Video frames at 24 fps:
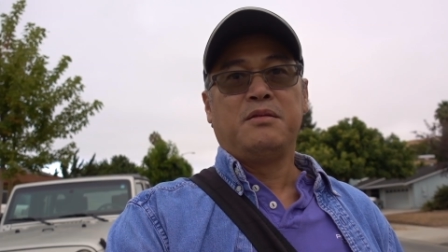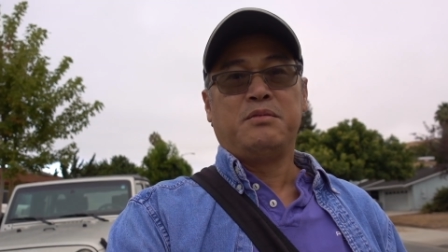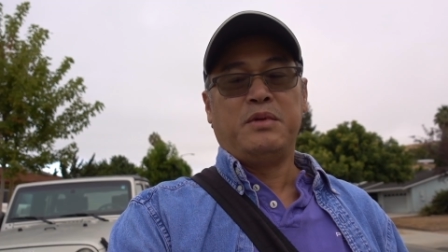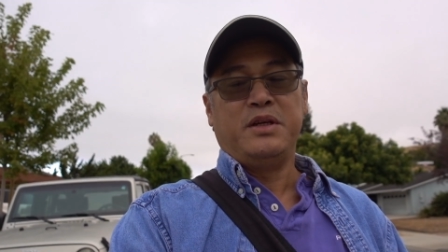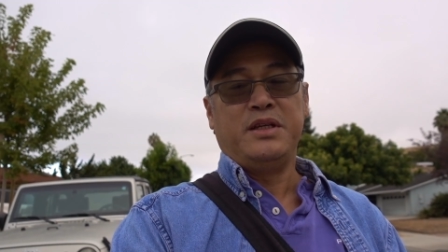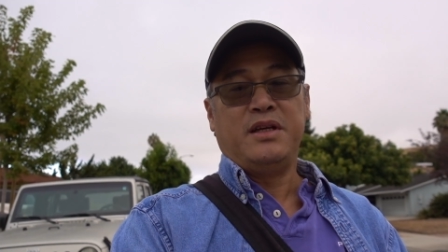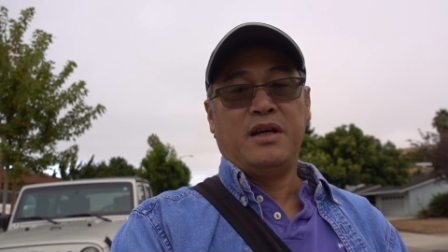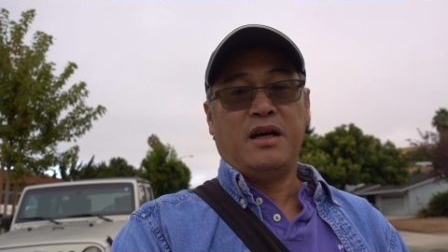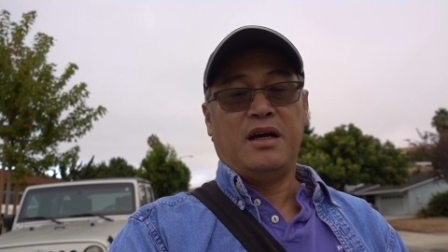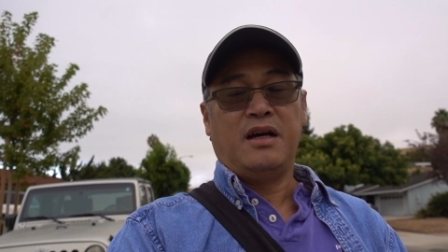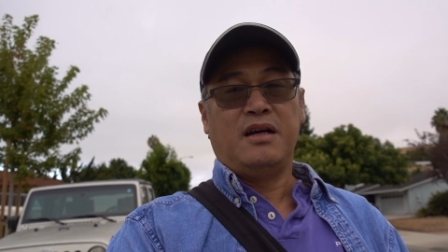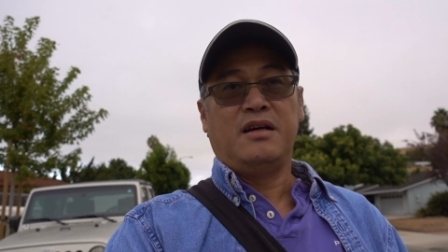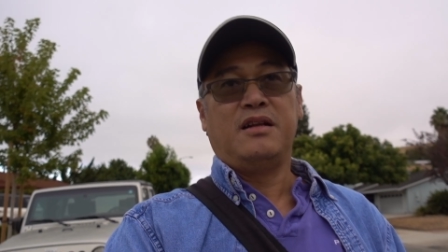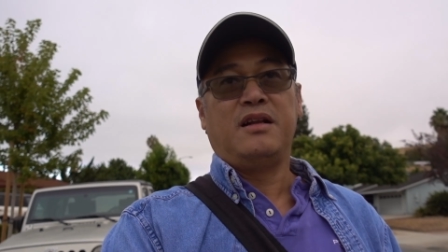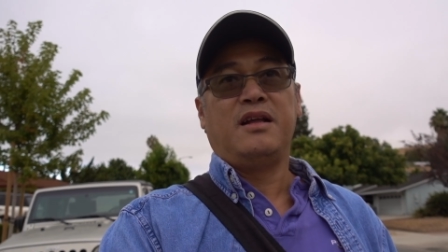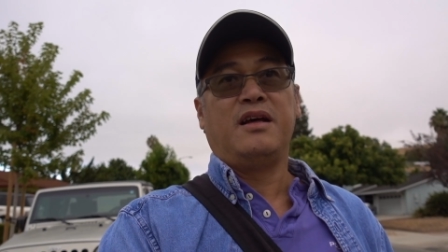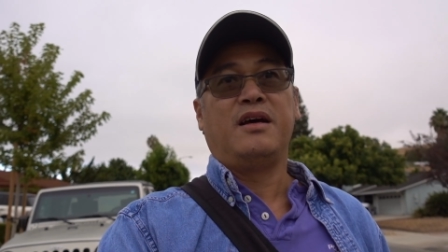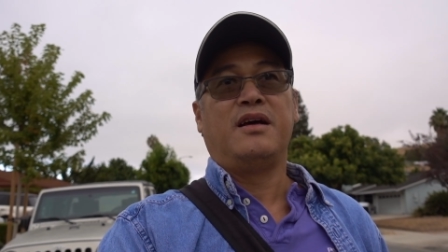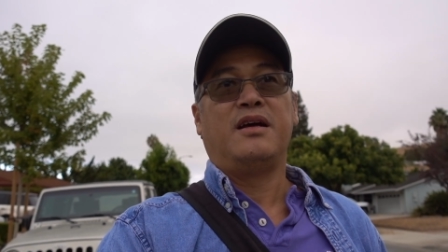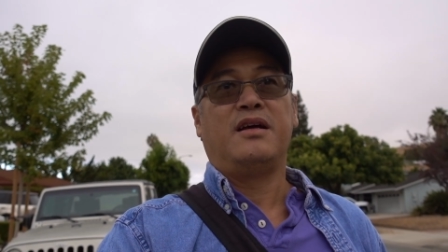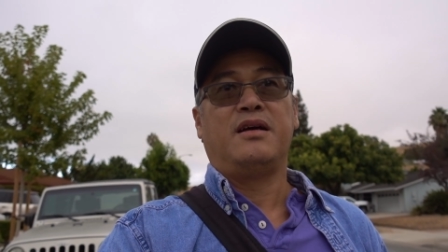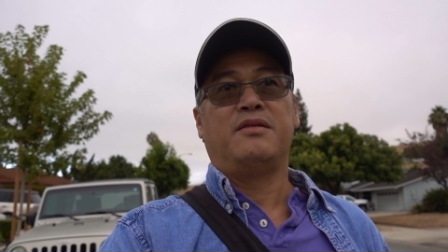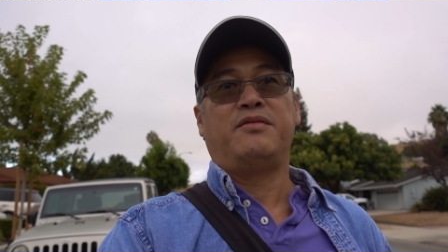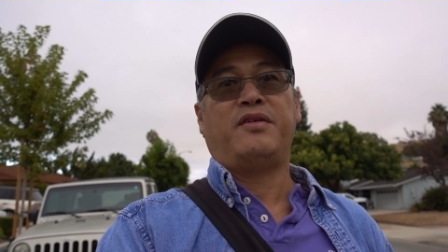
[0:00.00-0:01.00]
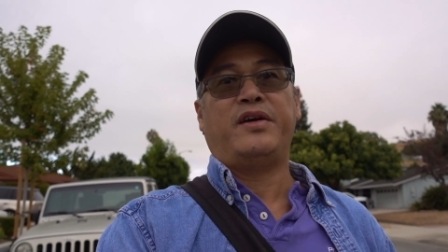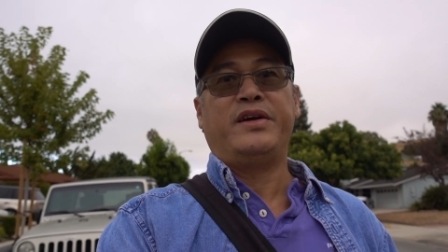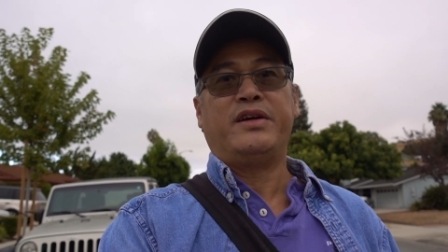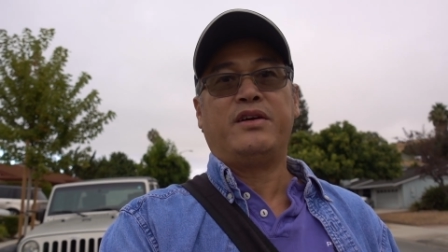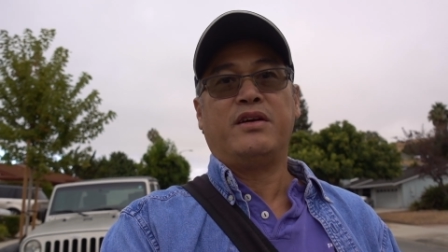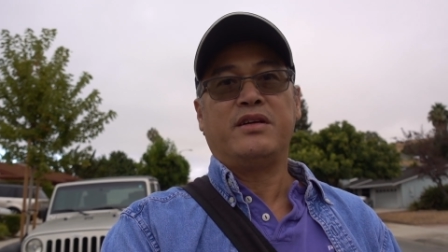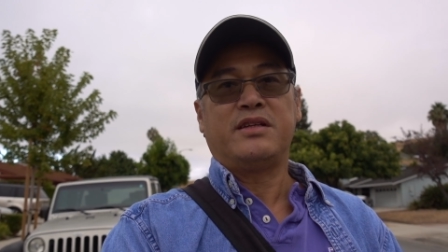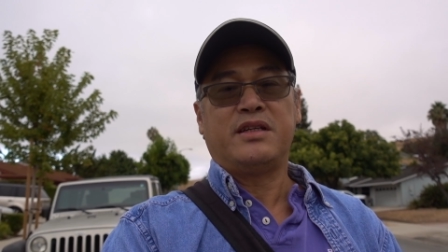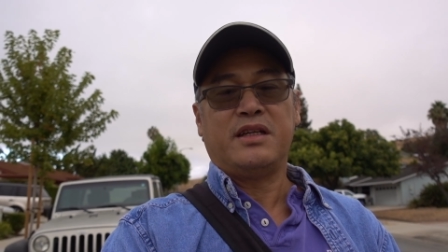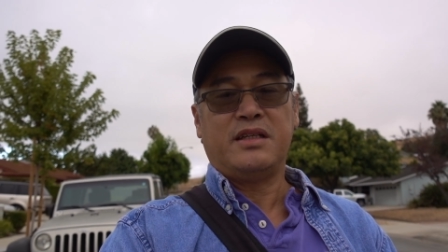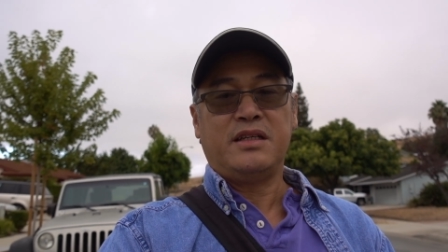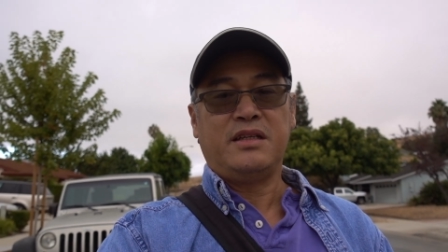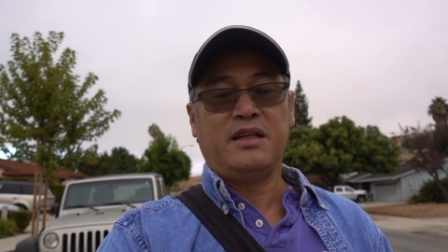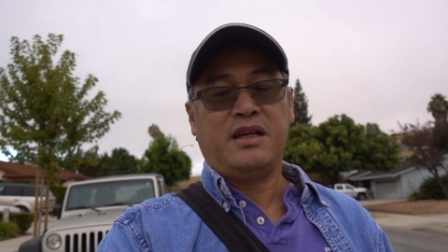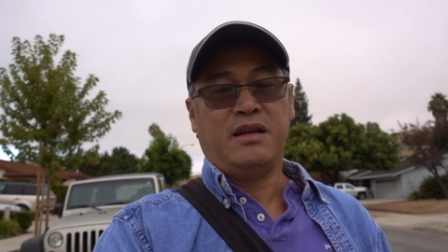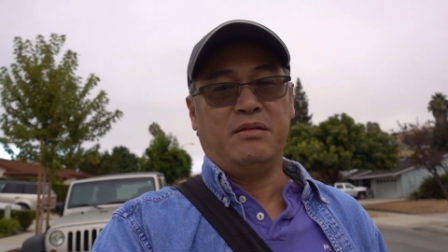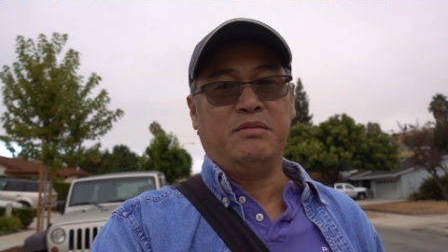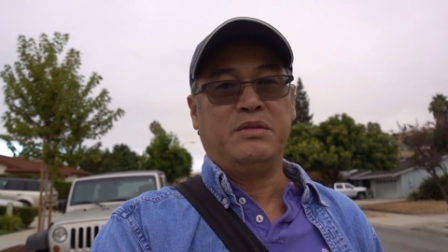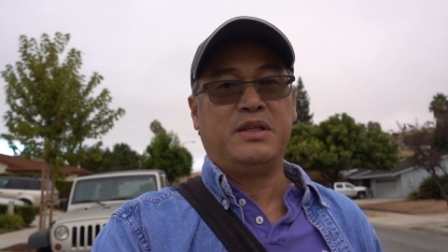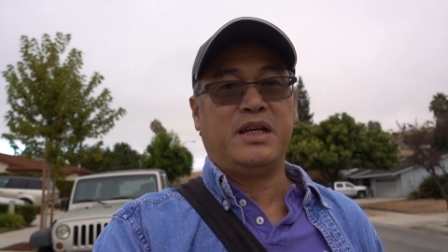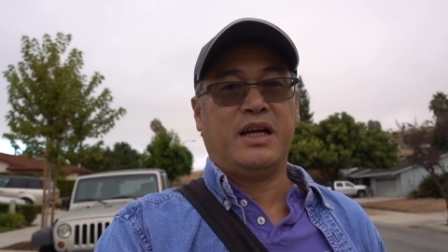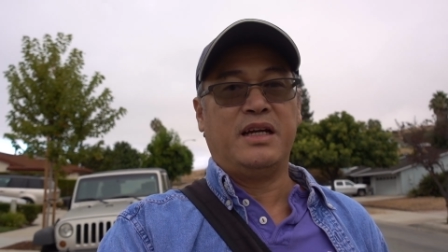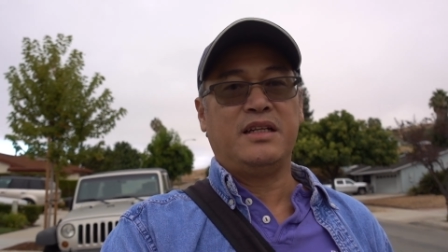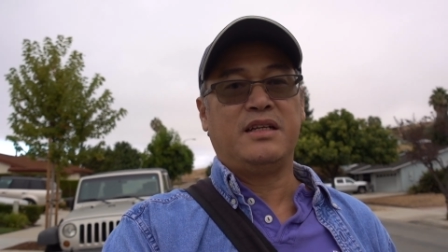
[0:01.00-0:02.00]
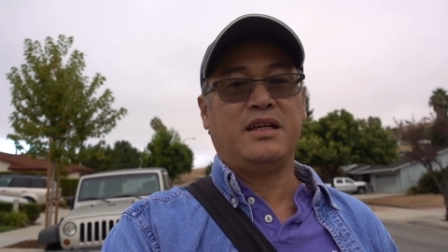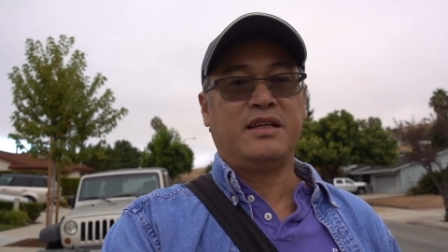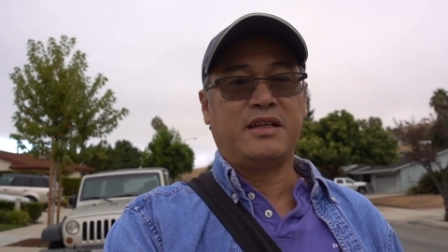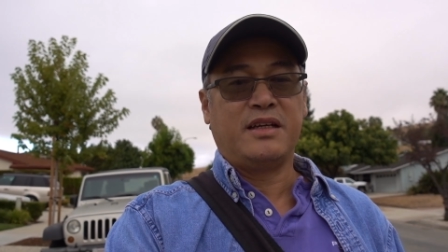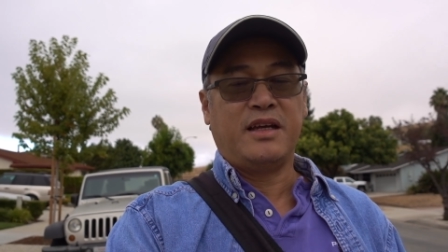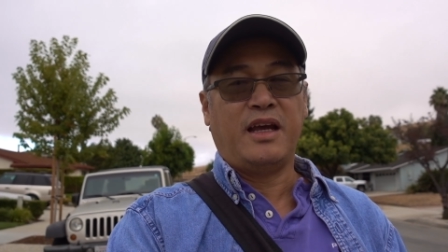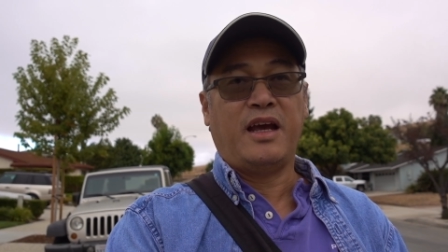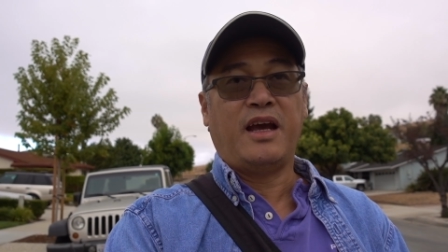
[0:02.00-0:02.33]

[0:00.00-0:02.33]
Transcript: Bây giờ là phải có trách nhiệm trả tiền